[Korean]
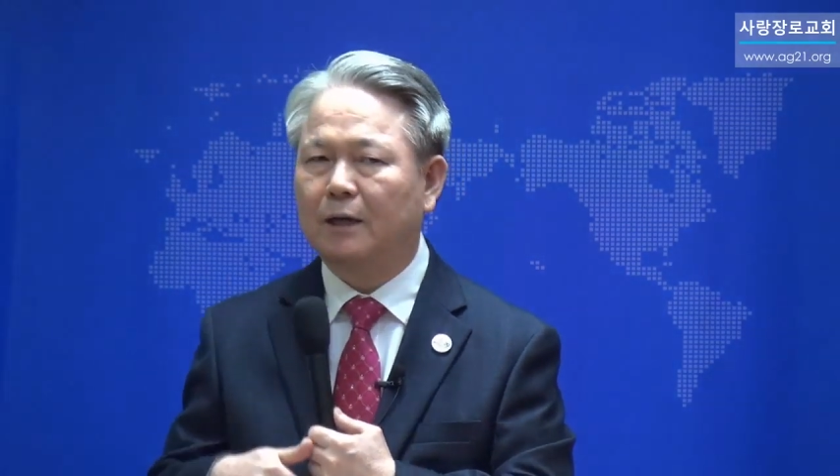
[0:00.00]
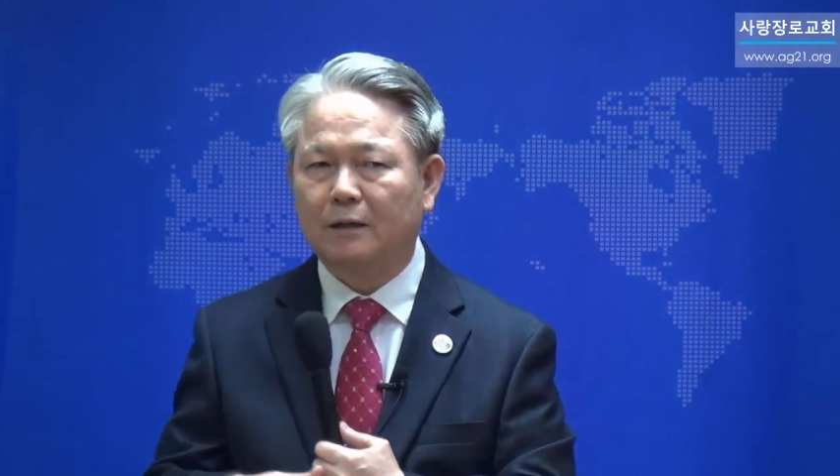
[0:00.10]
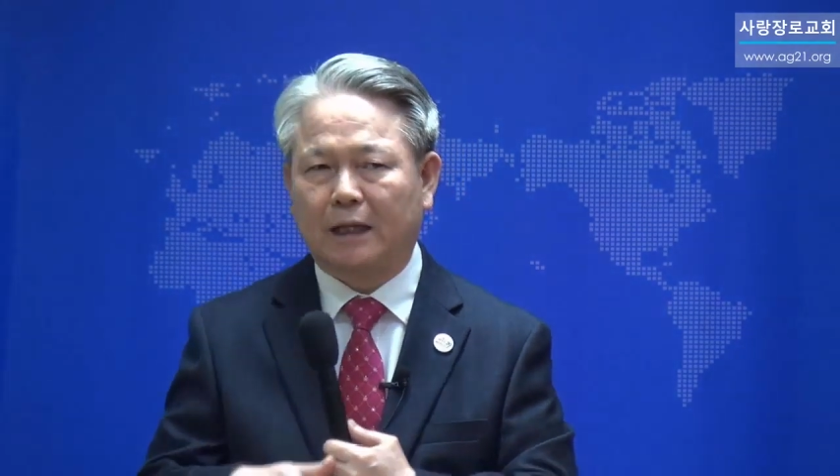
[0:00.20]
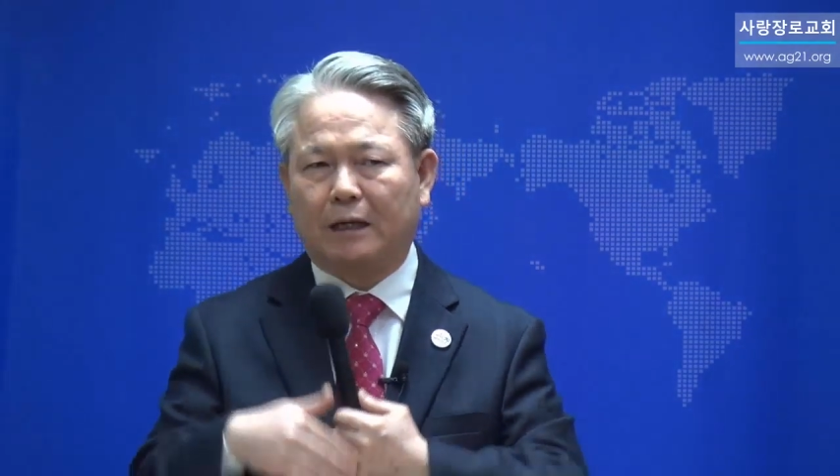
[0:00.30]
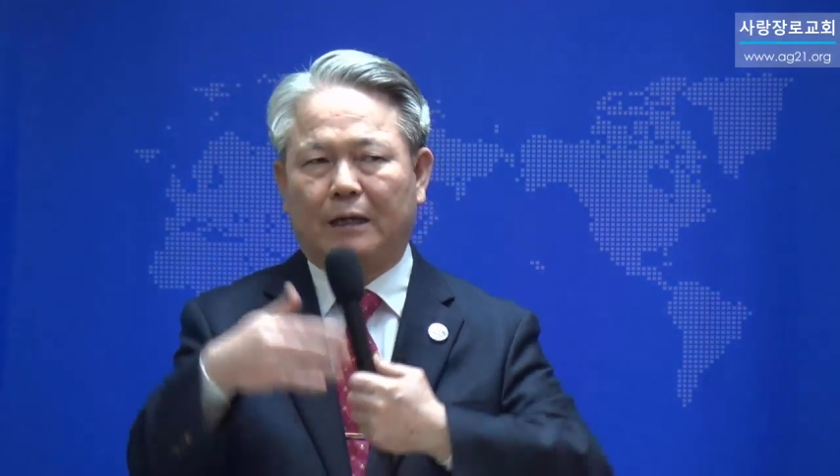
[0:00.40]

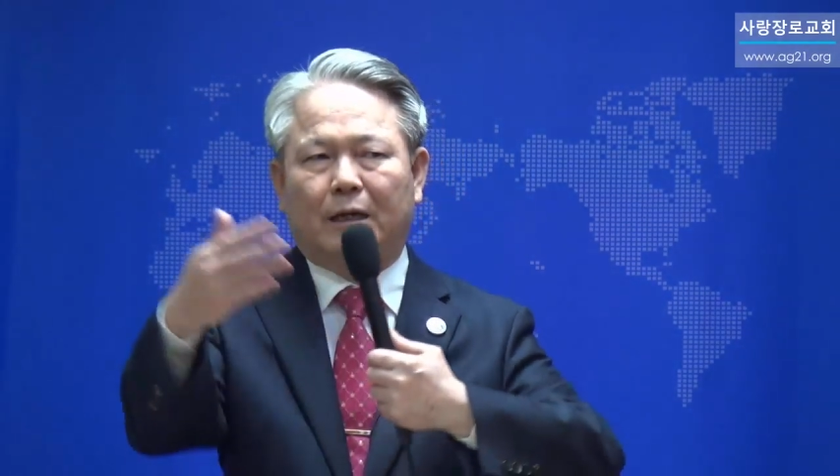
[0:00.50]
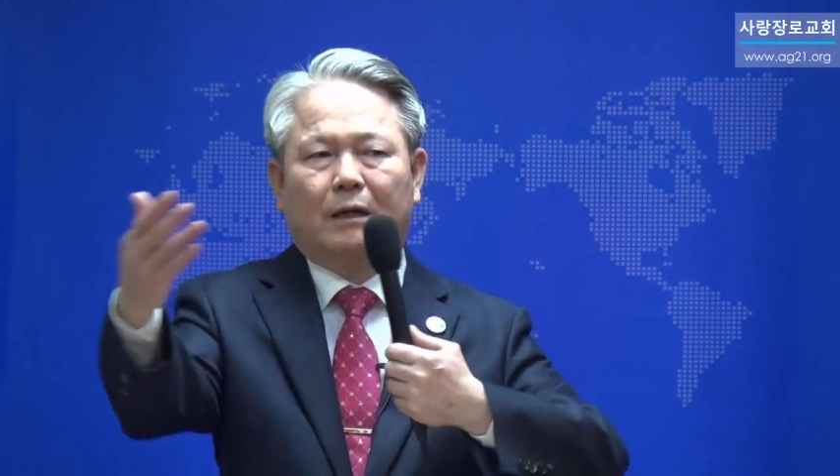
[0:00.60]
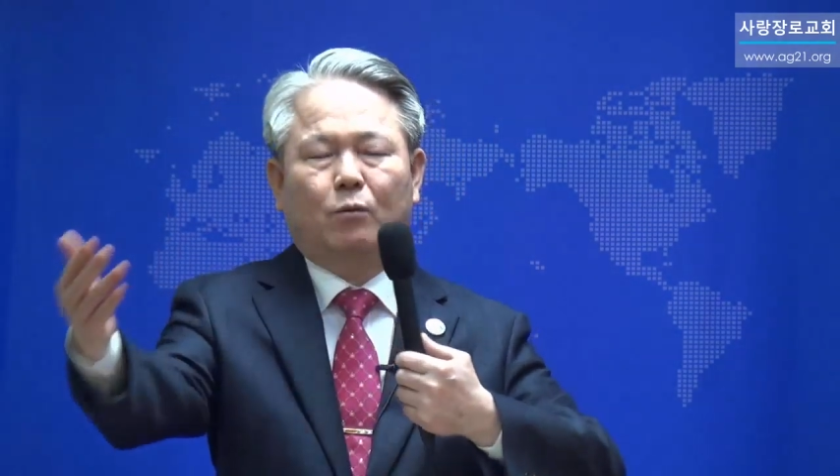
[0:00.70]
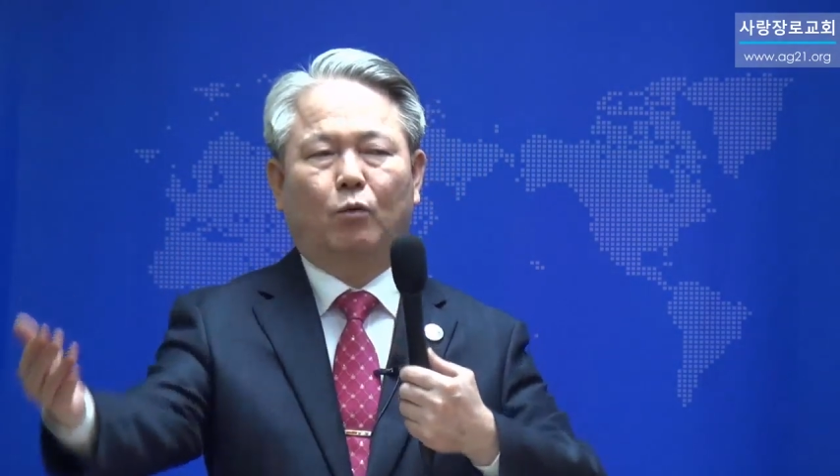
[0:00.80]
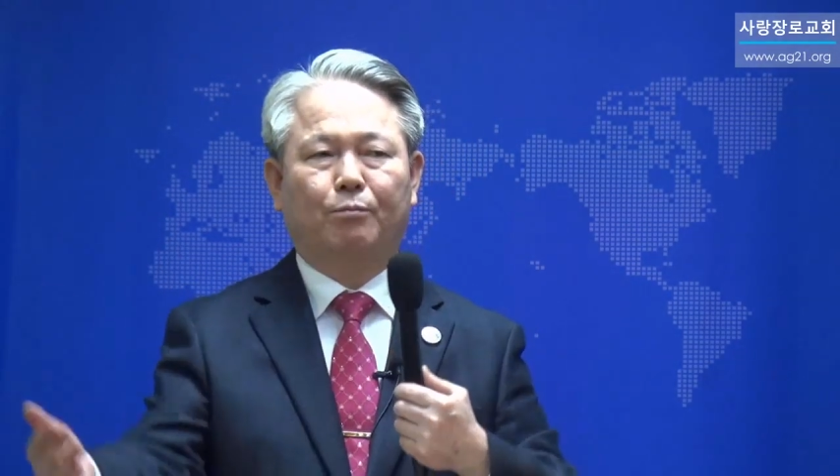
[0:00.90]
다
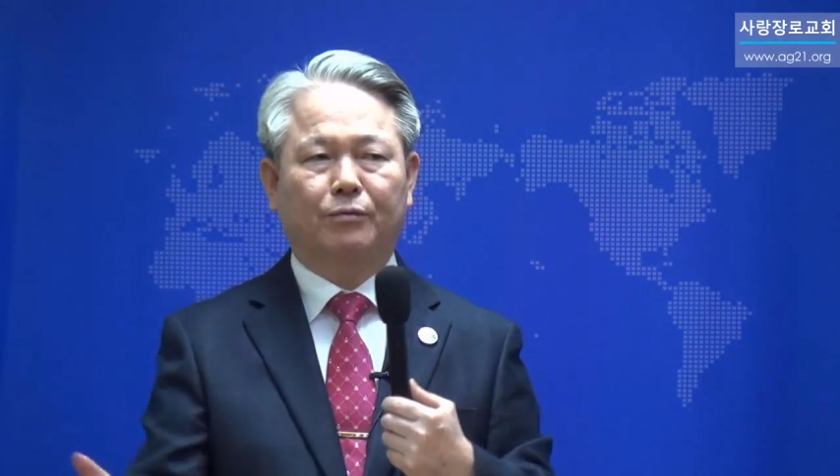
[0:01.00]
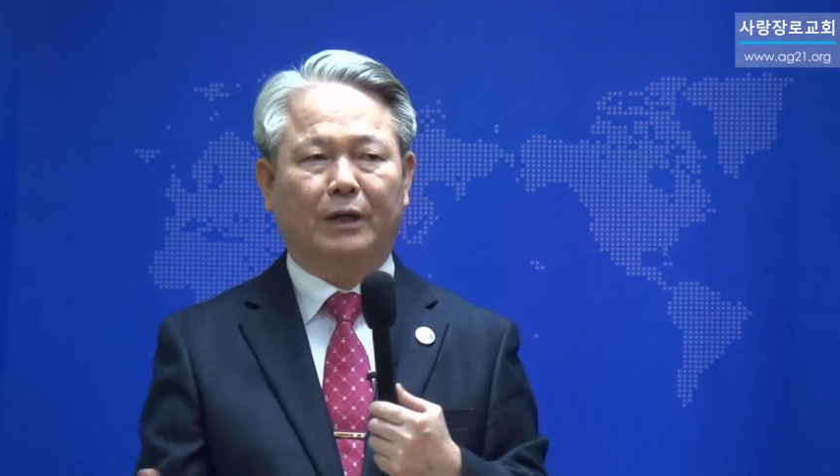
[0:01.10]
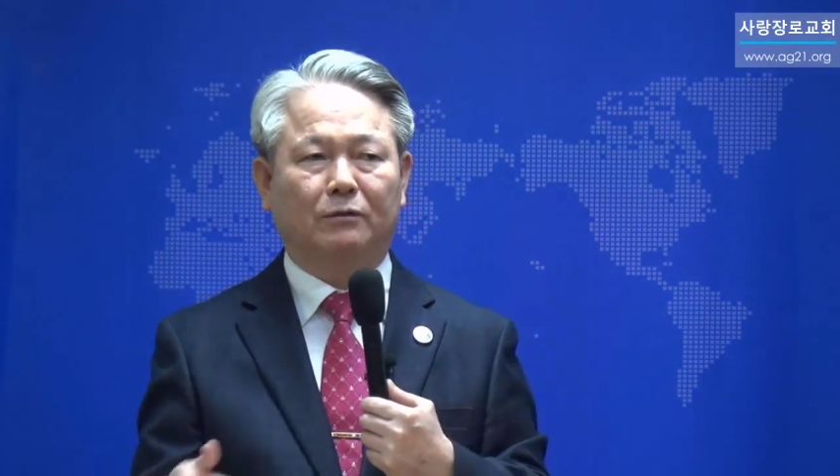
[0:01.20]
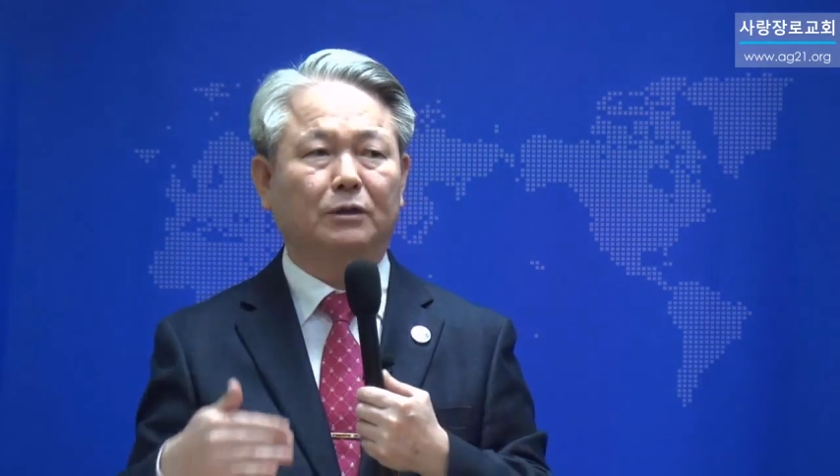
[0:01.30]
오픈하고